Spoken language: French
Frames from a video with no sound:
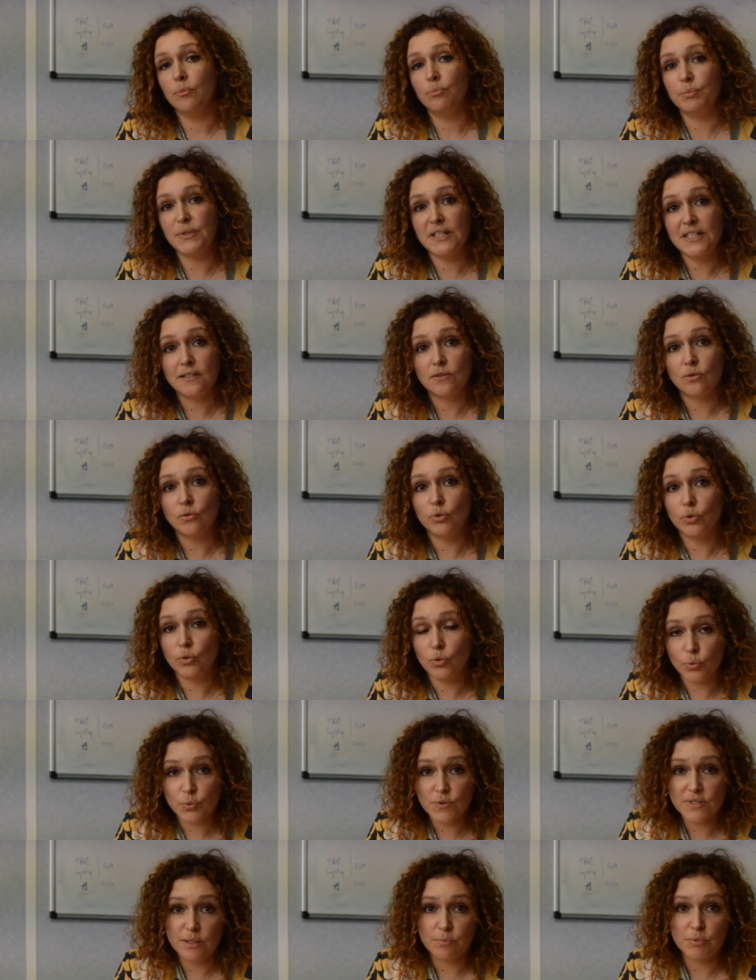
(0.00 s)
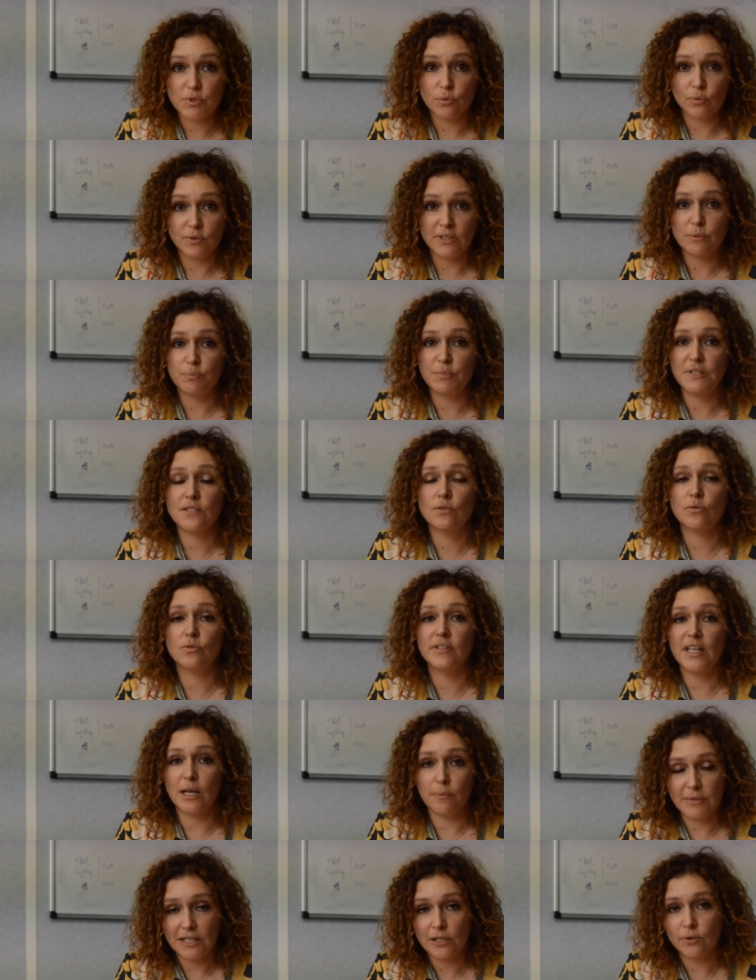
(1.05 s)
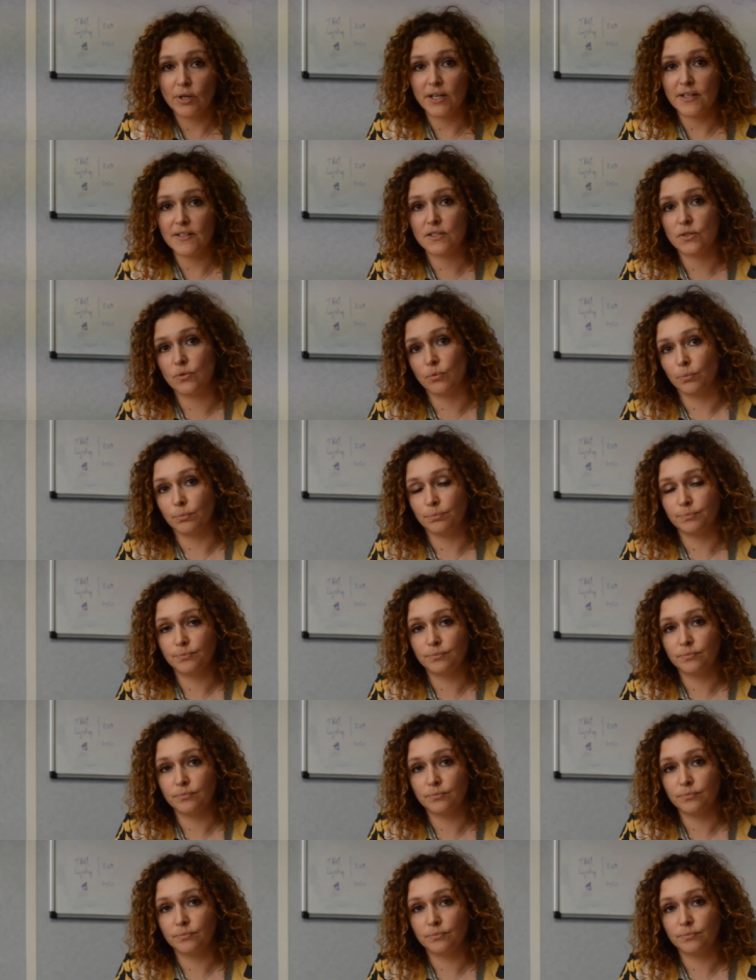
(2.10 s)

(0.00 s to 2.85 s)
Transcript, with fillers: pistes de conception, des pistes d'amélioration.